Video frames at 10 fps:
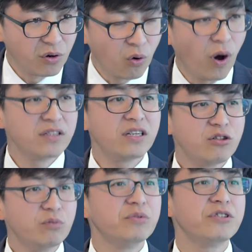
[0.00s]
皇帝
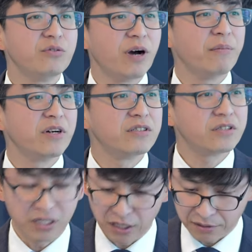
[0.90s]
都不喜欢吗？
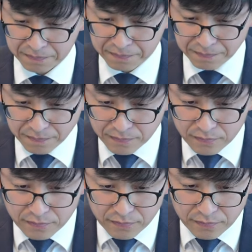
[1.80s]
等等。
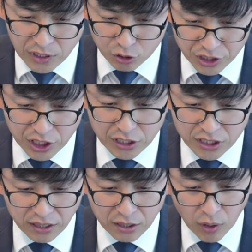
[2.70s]
所以正
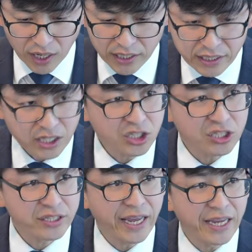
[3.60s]
常的话，任何
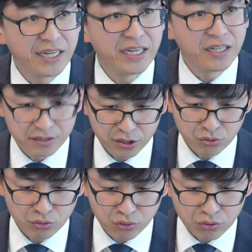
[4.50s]
时代，基
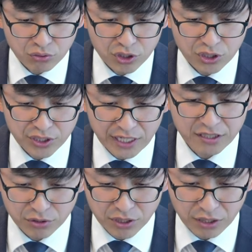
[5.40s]
督徒都是在
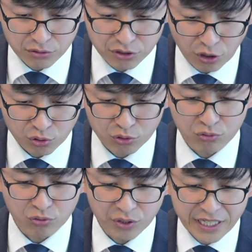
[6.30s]
社会当中少
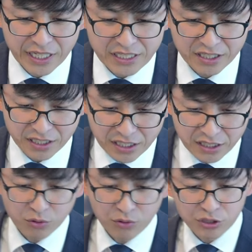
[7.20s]
数，因此一
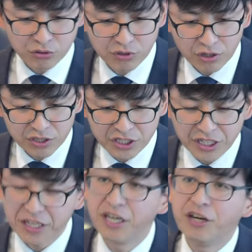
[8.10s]
定会受到那
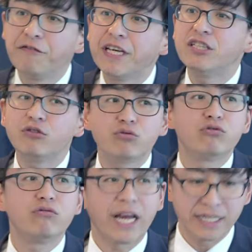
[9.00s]
些非基督
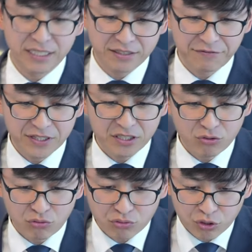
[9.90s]
徒来自非基
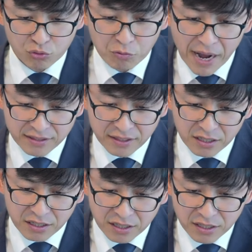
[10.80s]
督徒的辱骂等
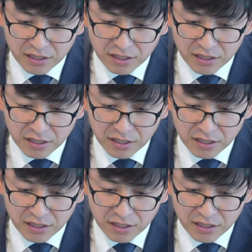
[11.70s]
等。